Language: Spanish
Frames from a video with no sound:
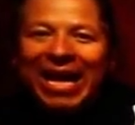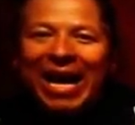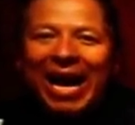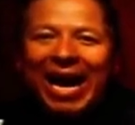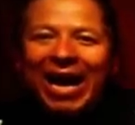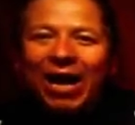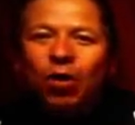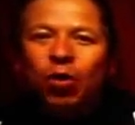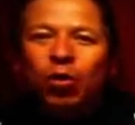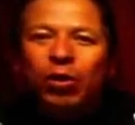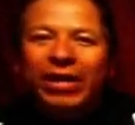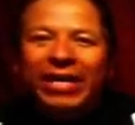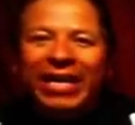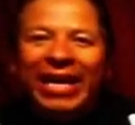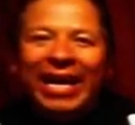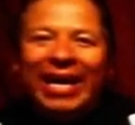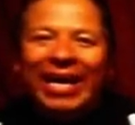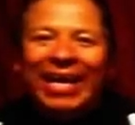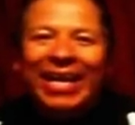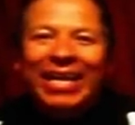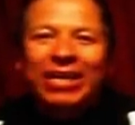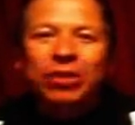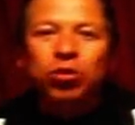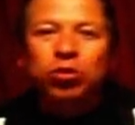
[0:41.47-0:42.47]
Hago
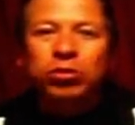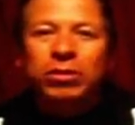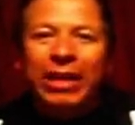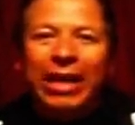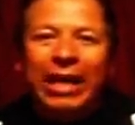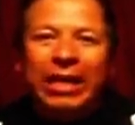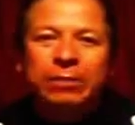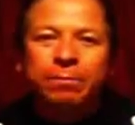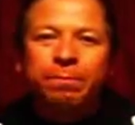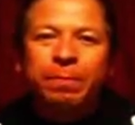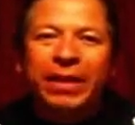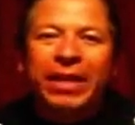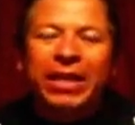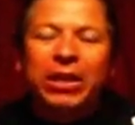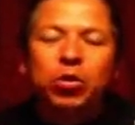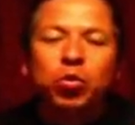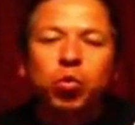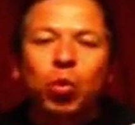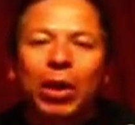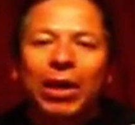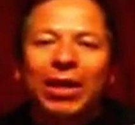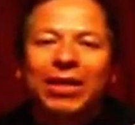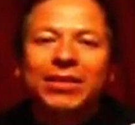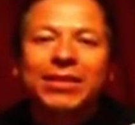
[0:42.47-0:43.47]
regresos
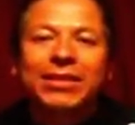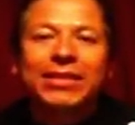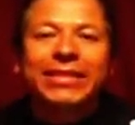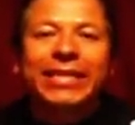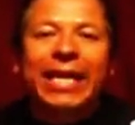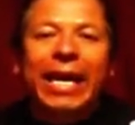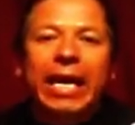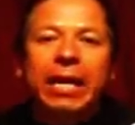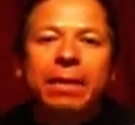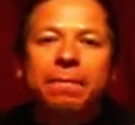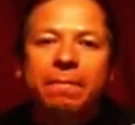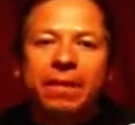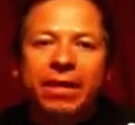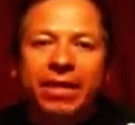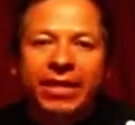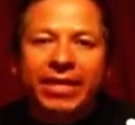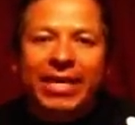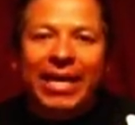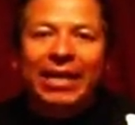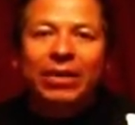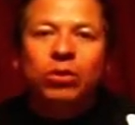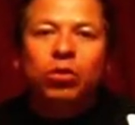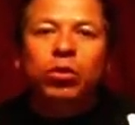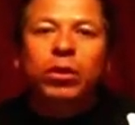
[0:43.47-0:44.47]
espirituales de
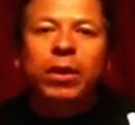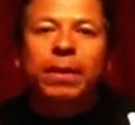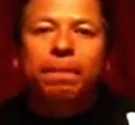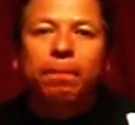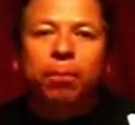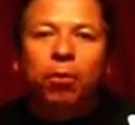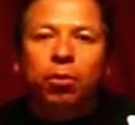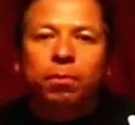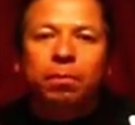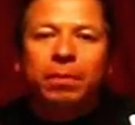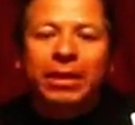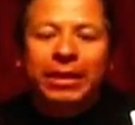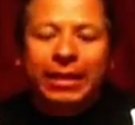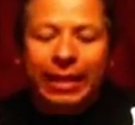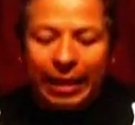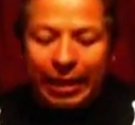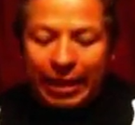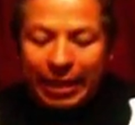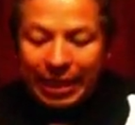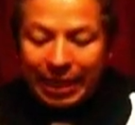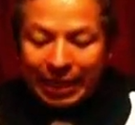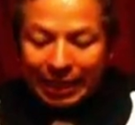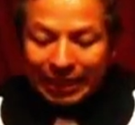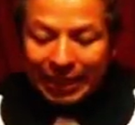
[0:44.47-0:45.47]
inmediato de por vida.
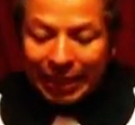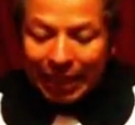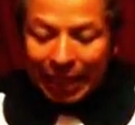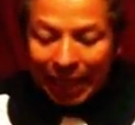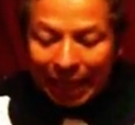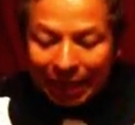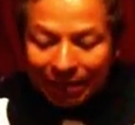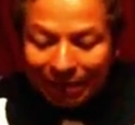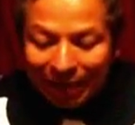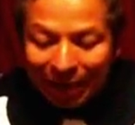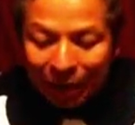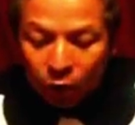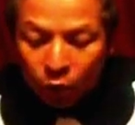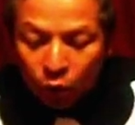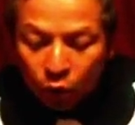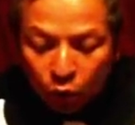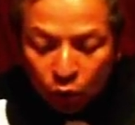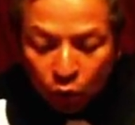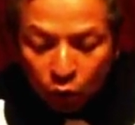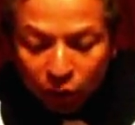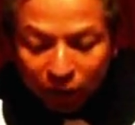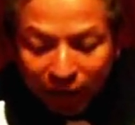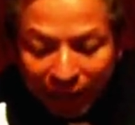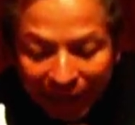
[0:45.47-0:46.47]
Trabajo
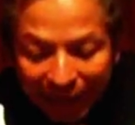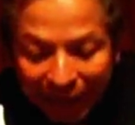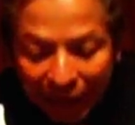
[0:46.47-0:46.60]
con